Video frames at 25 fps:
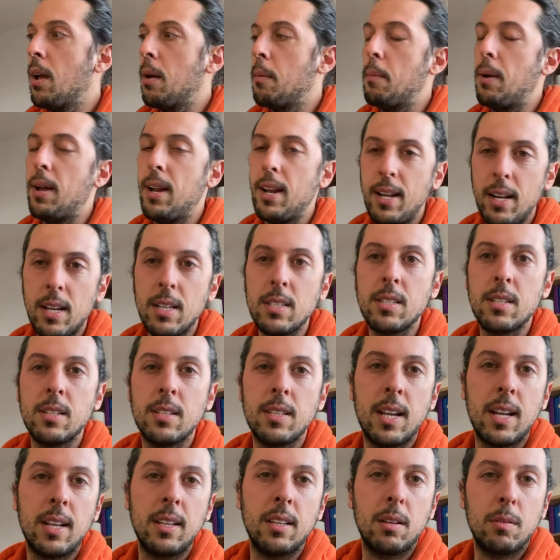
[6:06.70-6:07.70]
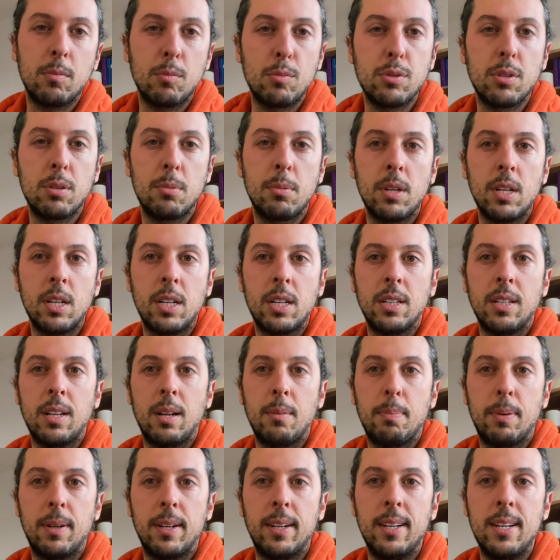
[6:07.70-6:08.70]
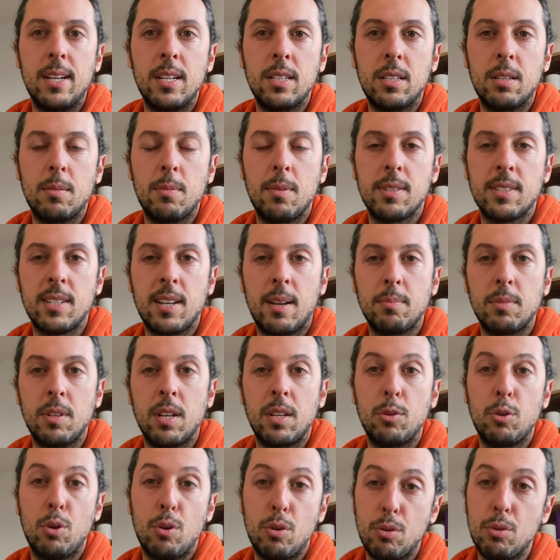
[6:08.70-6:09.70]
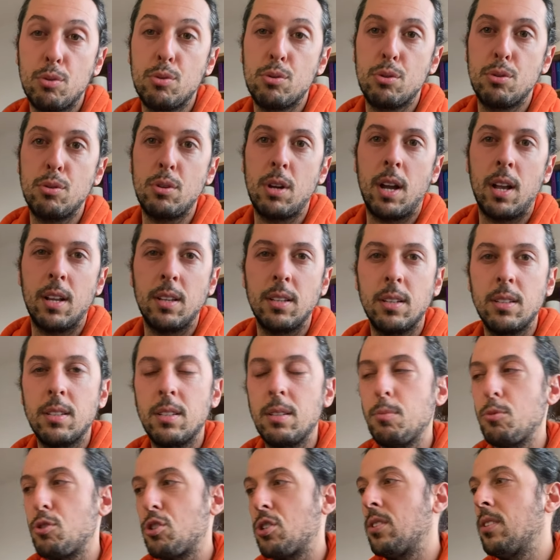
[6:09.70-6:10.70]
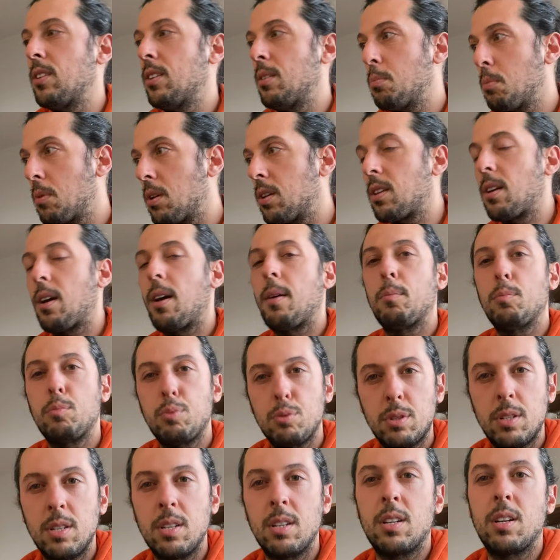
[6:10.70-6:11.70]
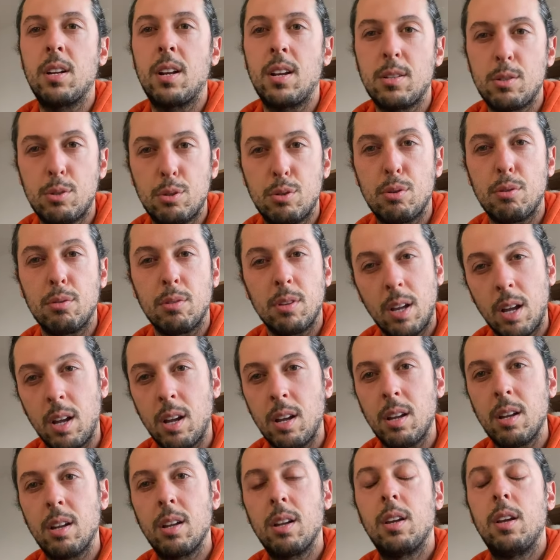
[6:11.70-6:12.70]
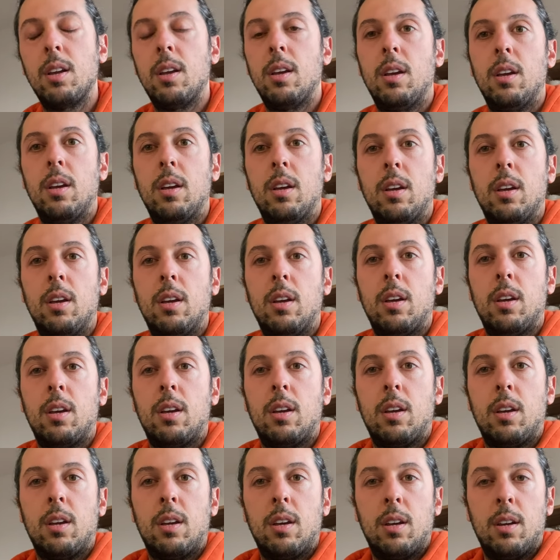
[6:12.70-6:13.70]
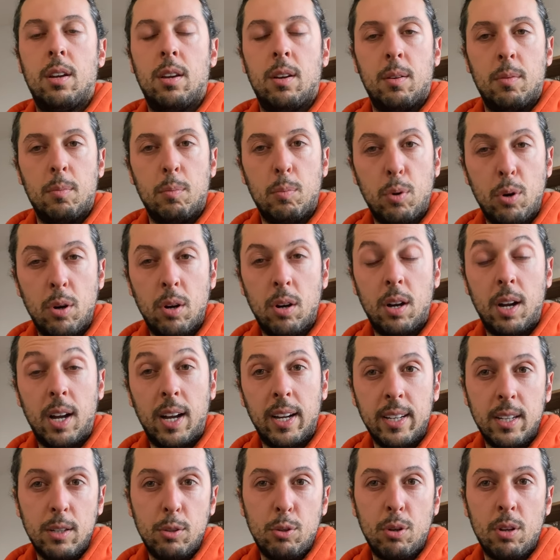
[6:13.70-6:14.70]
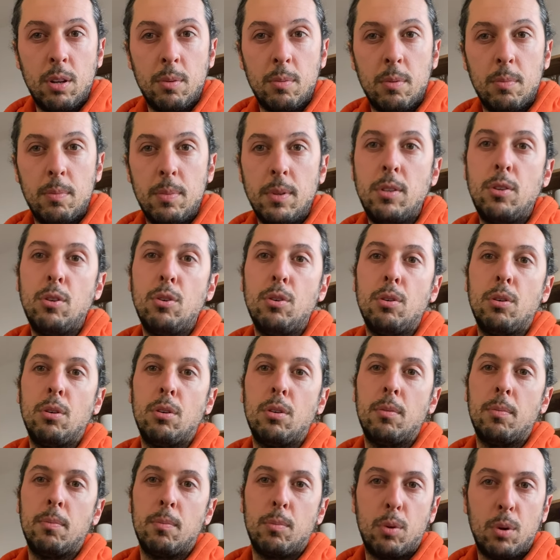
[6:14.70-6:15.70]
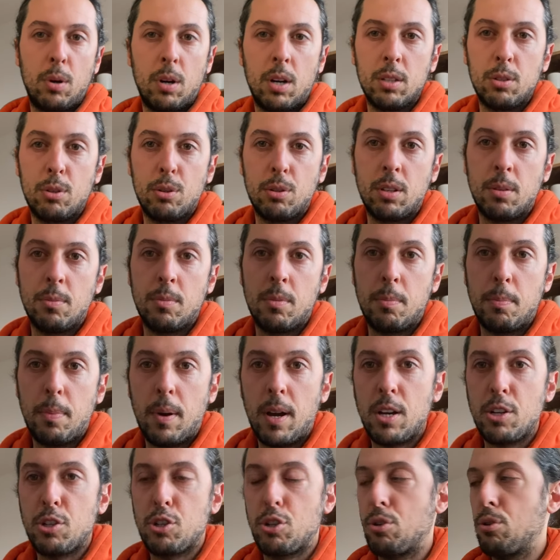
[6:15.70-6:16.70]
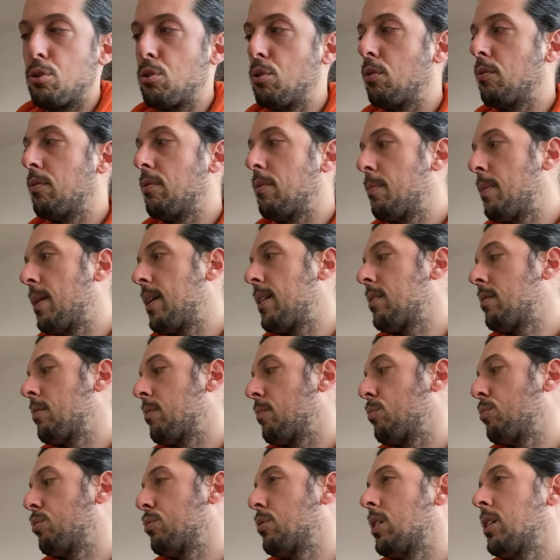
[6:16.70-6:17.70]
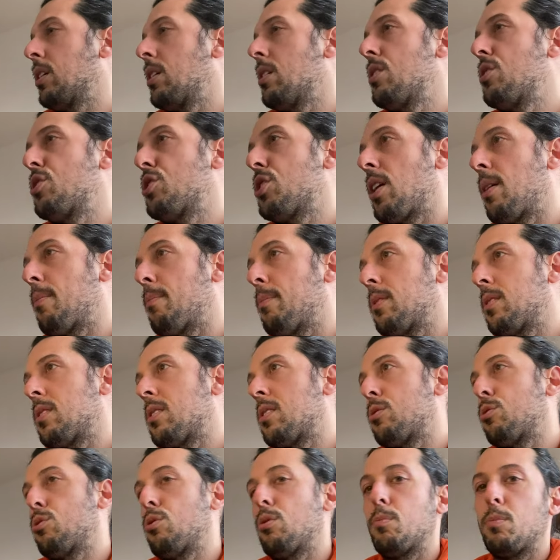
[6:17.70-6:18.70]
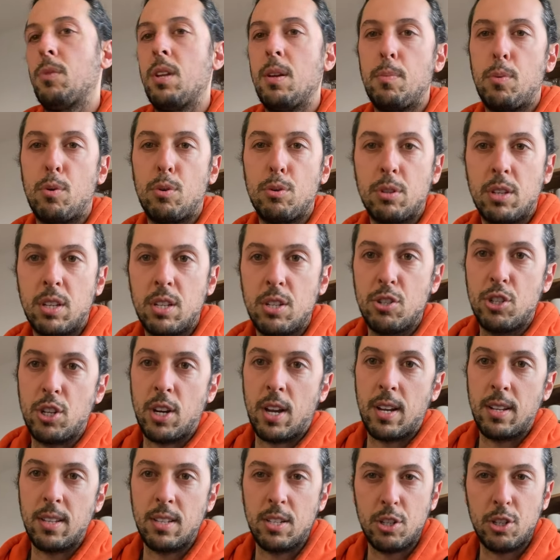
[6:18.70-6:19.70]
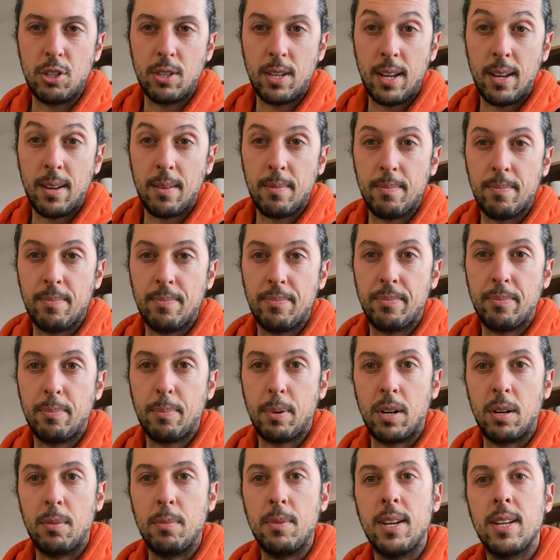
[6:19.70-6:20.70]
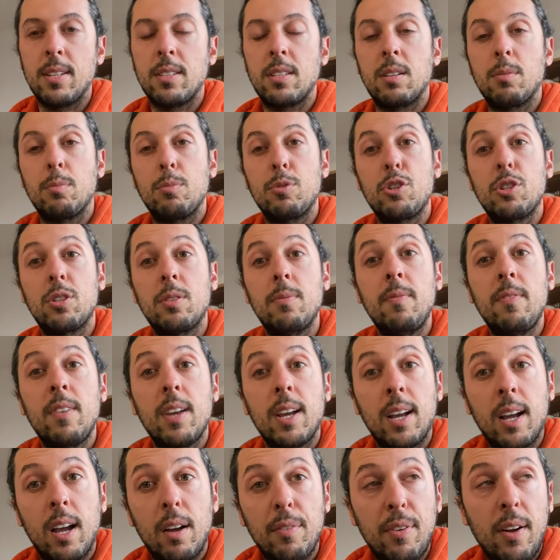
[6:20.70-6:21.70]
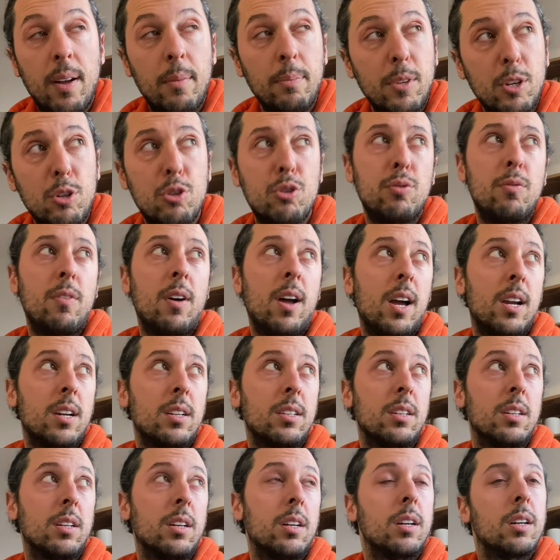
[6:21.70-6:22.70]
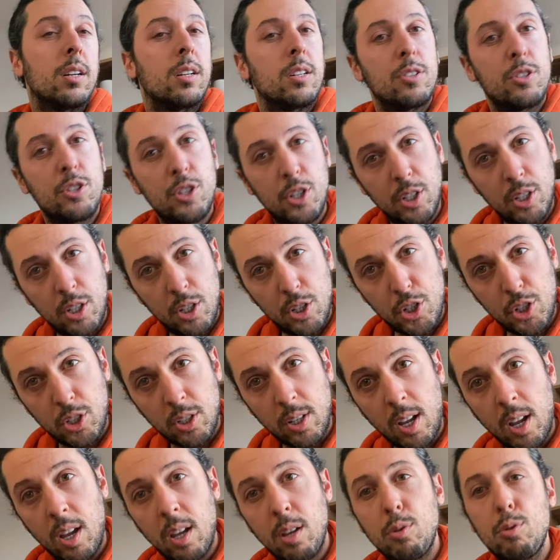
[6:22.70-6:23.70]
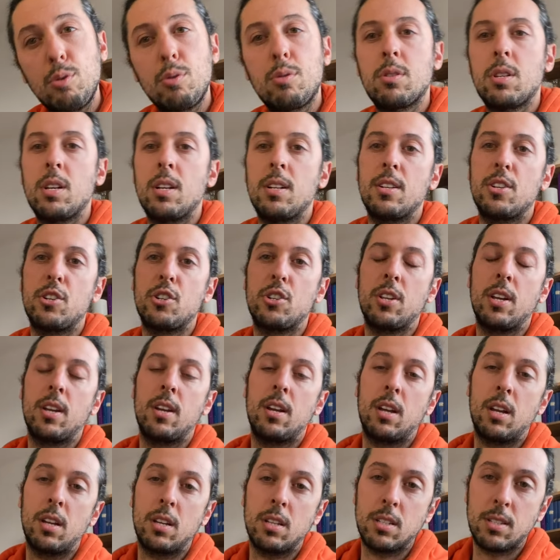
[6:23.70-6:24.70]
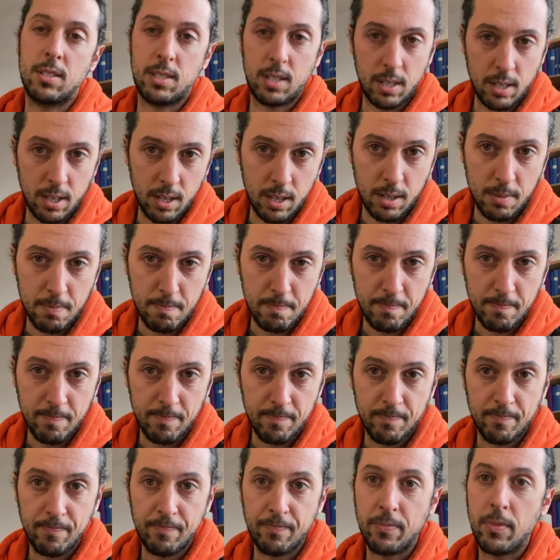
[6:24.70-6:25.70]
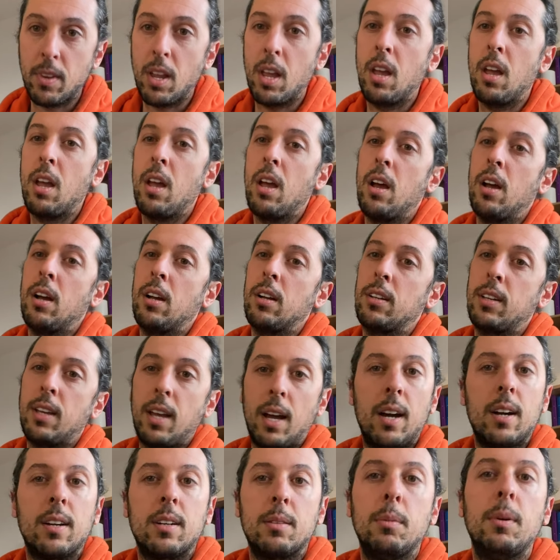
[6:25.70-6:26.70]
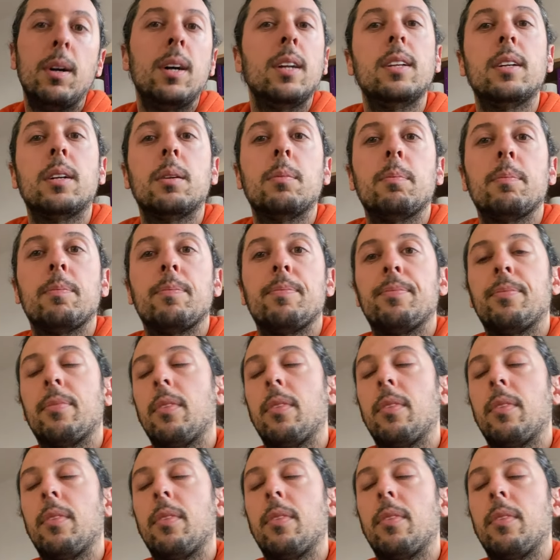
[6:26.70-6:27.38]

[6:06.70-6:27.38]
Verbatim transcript: Ben en azından bu zamana kadar parayı yatırmasam da döngüsünü anladığım için dedim ki tamam bu sirkülasyonda bu ayı dönemi bitiyor, boğa dönemi başlıyor ve ben buna giriş yapmak istiyorum deyip 12. ayda işte paramı yatırmıştım ve kafamda şu vardı. Çıkışta, yükselişte satarım, karımı alırım.